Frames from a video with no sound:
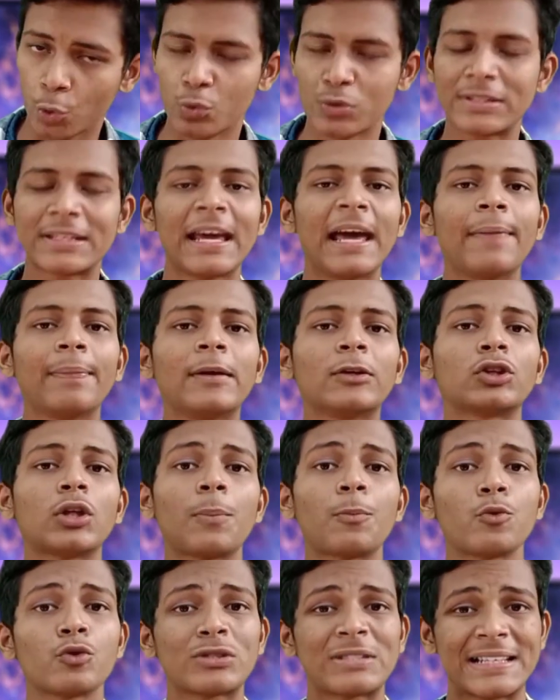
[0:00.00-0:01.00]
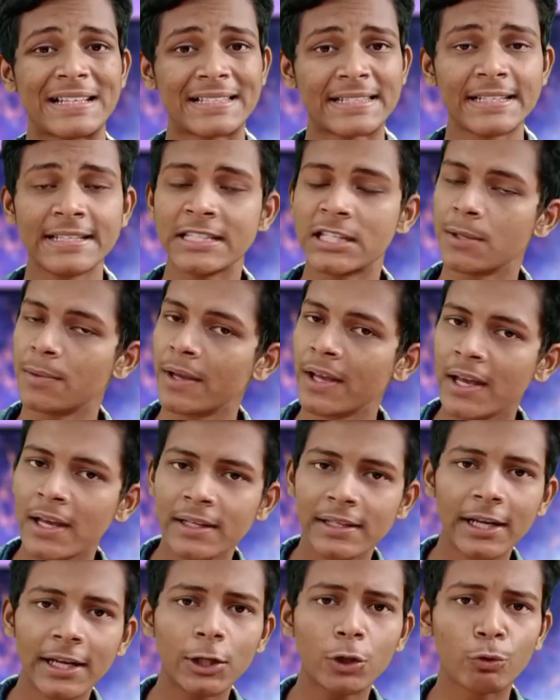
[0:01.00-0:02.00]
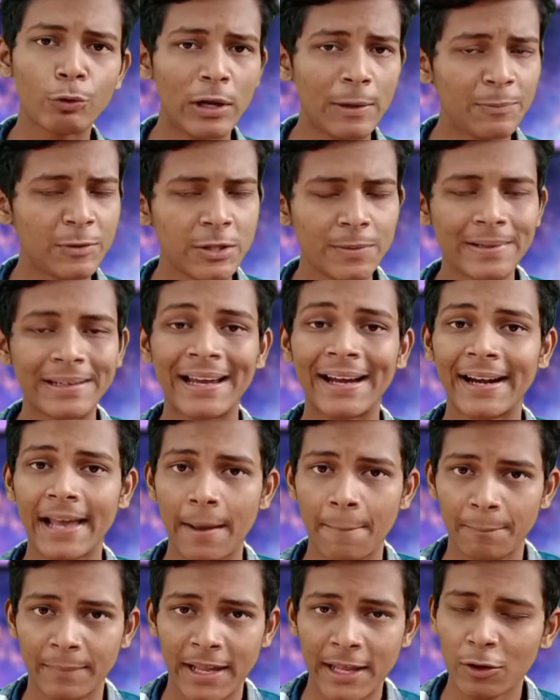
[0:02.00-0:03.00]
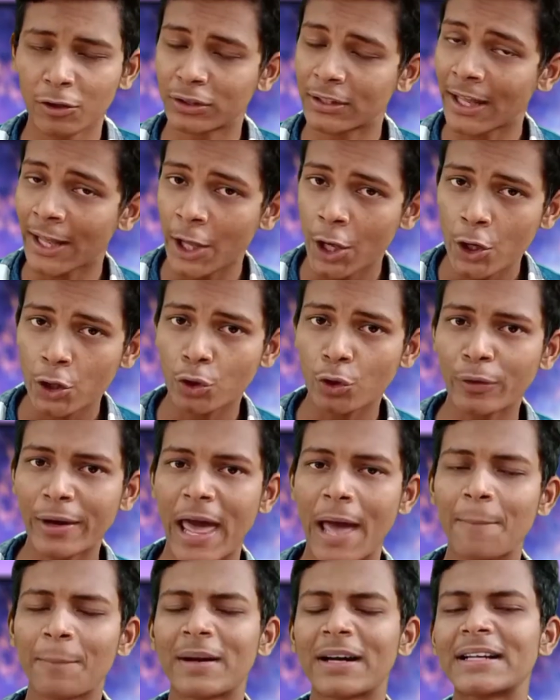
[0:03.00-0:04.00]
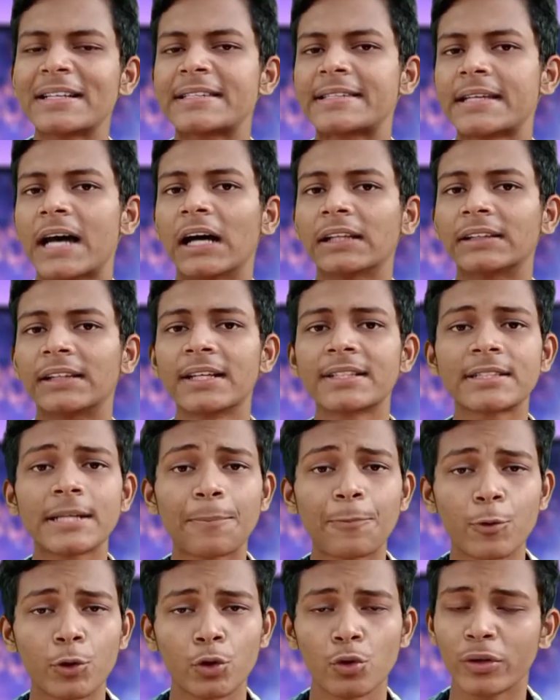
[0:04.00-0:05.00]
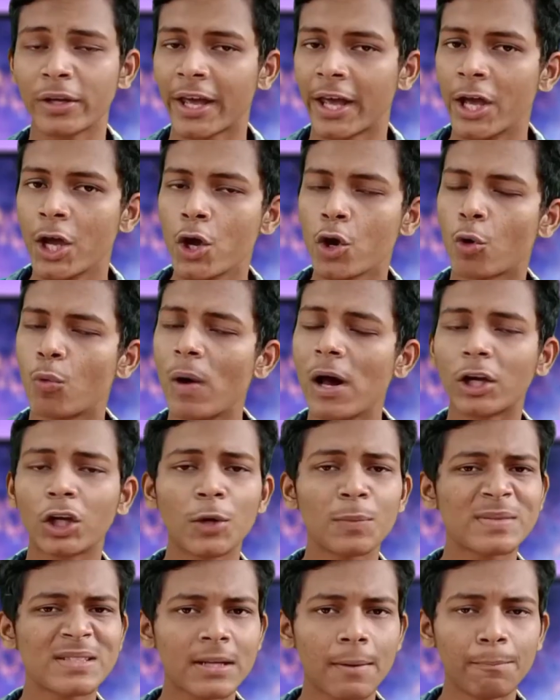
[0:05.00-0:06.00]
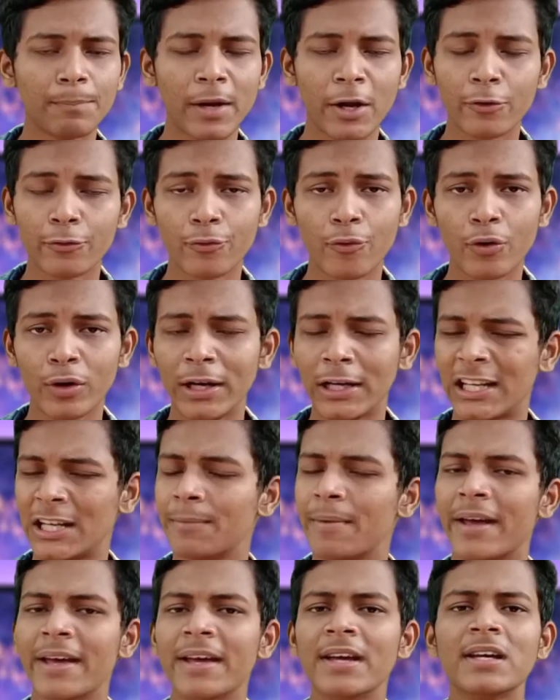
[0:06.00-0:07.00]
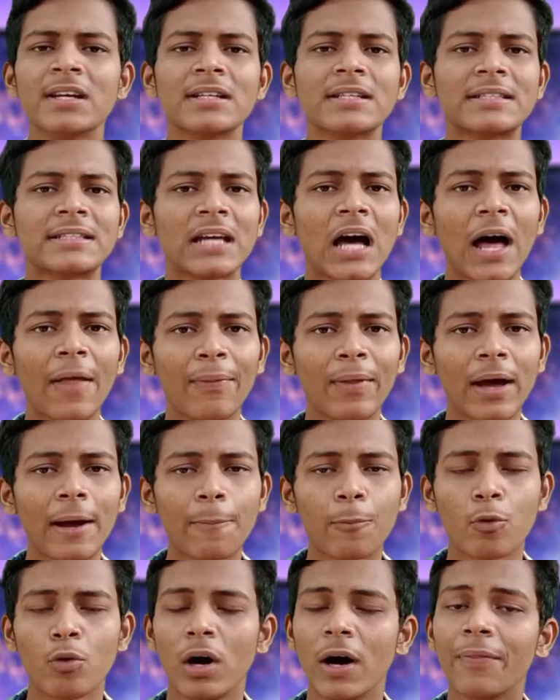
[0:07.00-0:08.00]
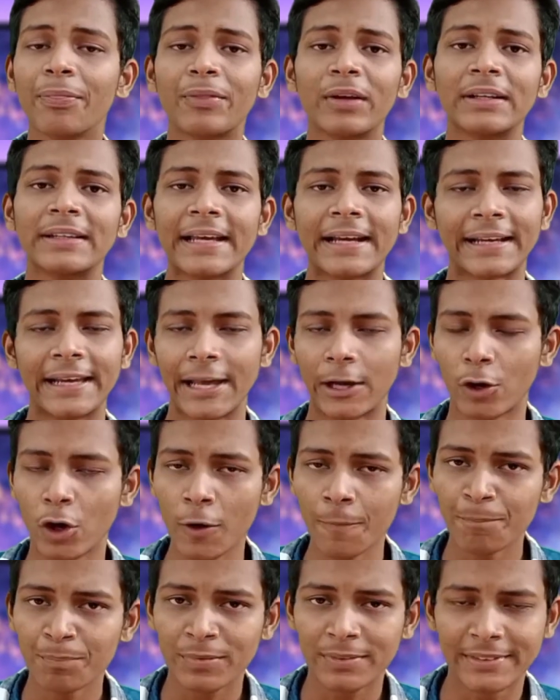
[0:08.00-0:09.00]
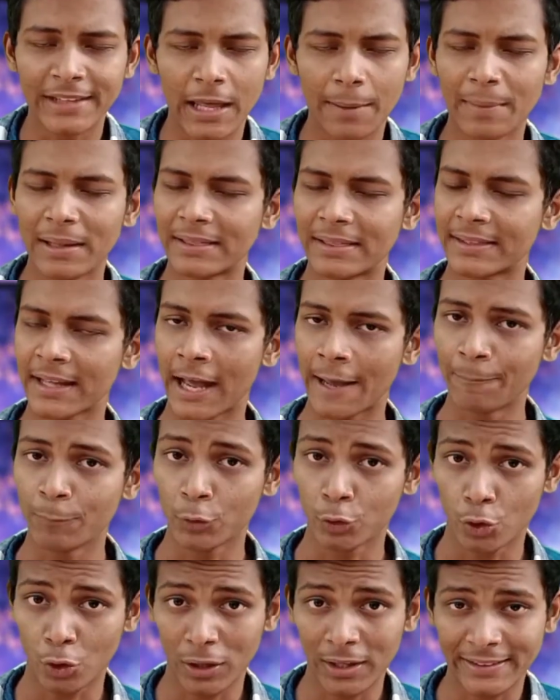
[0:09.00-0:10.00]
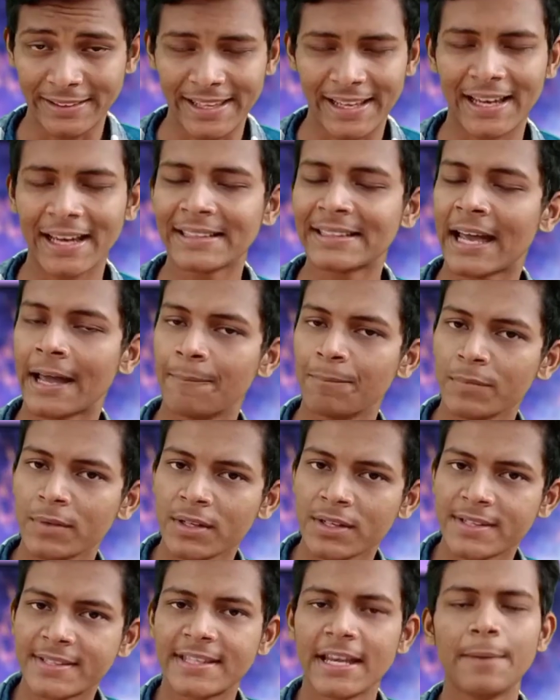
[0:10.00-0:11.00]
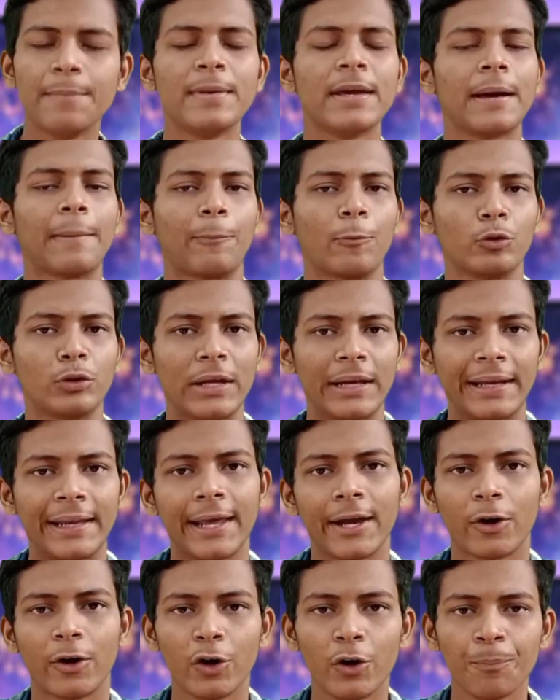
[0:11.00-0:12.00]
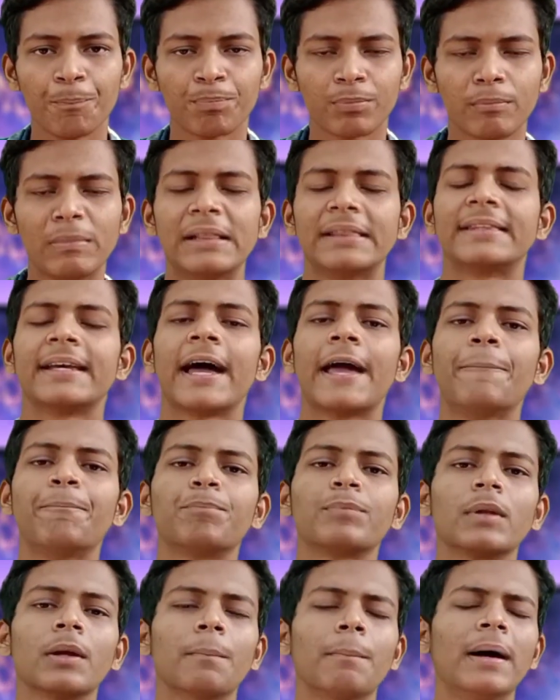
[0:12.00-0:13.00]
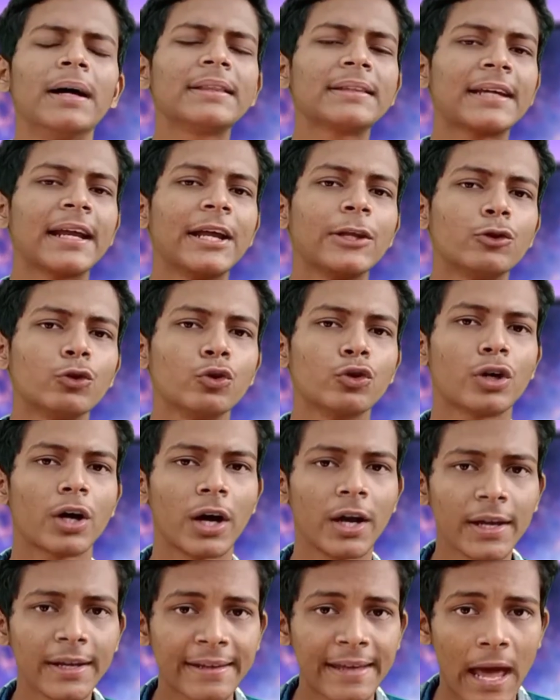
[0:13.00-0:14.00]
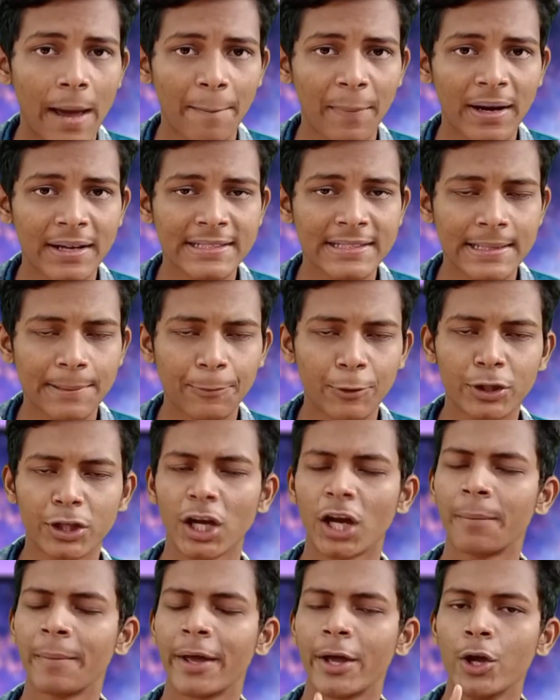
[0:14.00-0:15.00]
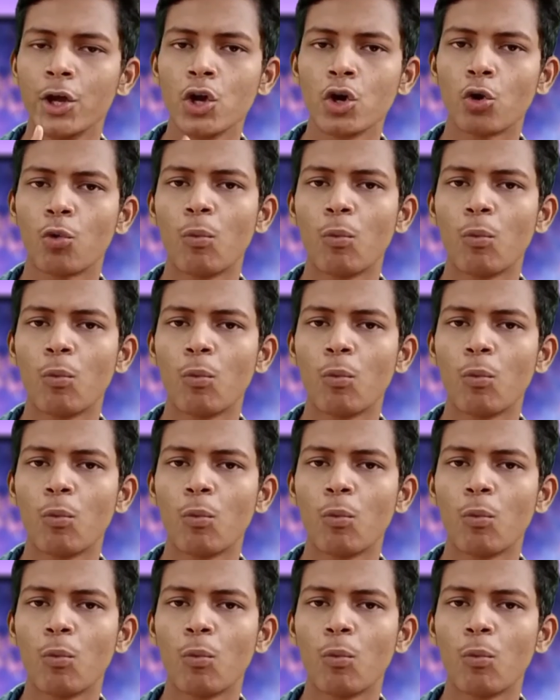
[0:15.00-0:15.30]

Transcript: तो उसके अंदर तो आपको सिक्सटीन जी या ट्वेल्व जी का रैम नहीं होता है तो रैम का ज़्यादा सपोर्ट होकर क्वालकॉम स्टैपड्रैगन फोर में ज़्यादा ज़्यादा आपको अंतर देखने को नहीं मिलता है तो अगर देखा जाए सेम ही आपको देखने को मिलता है बात करें दोनों का कैमरा सपोर्ट के में